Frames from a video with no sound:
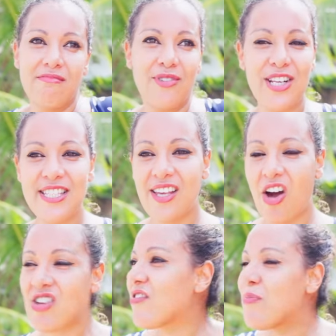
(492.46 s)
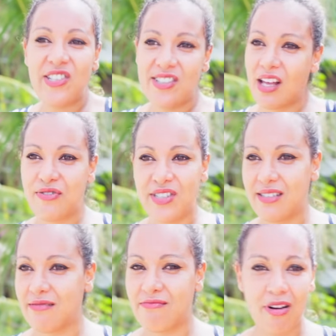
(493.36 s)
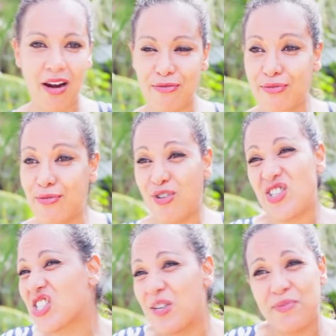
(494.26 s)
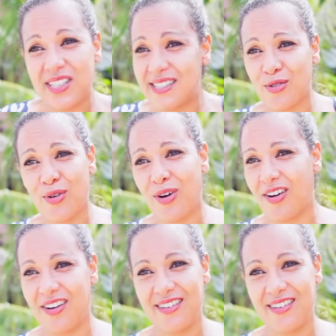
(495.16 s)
donc les erreurs, ça fait partie de la vie. Il faut, les accepter, sinon. Euh,